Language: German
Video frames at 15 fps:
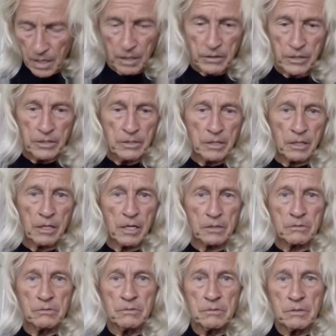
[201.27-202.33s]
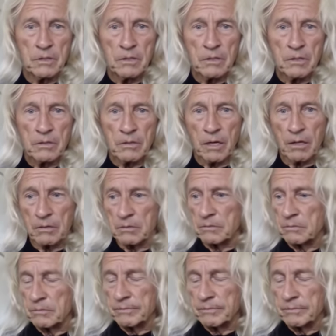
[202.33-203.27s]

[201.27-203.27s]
Ja, ein Kindergarten, ja,